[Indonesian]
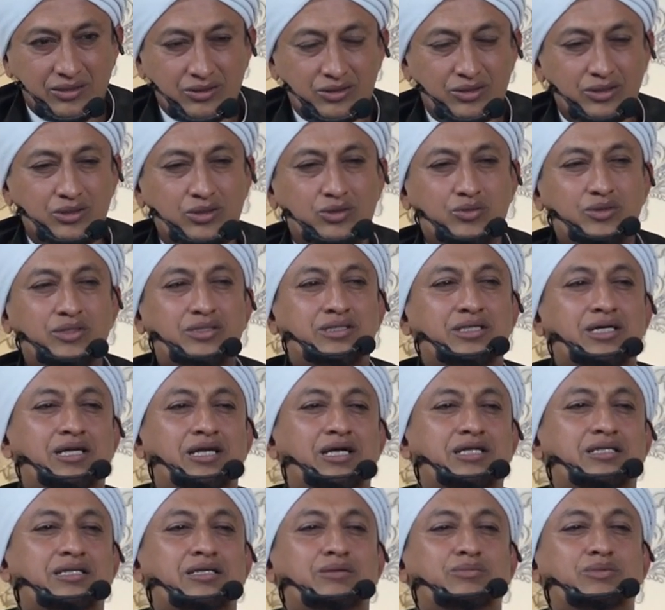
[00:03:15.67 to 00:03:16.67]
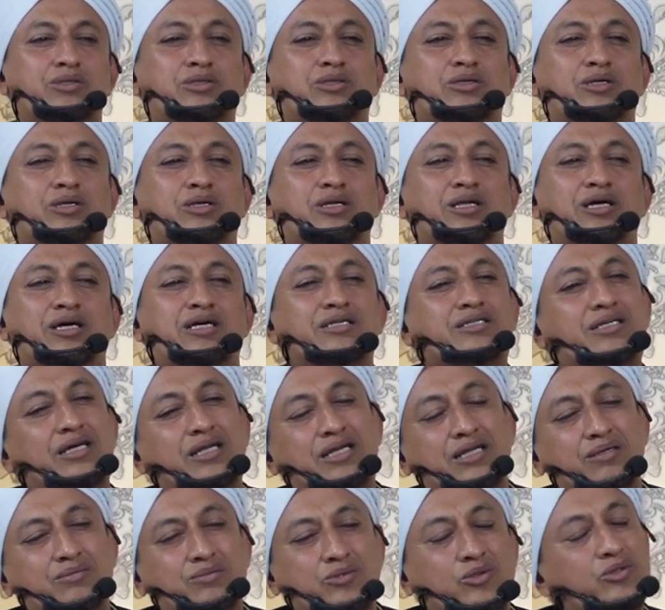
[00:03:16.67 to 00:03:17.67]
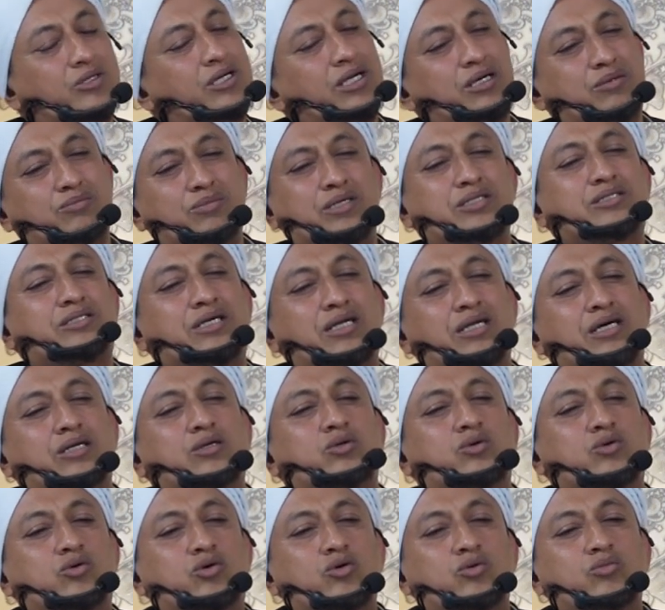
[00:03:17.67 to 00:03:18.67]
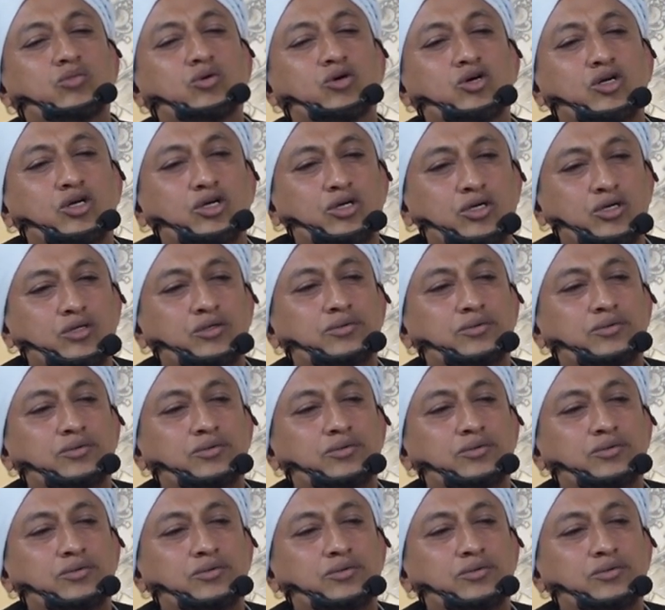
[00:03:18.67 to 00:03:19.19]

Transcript: sesuai syariat Nabi Shallallahu Alaihi Wasallam udah masa lalu kubur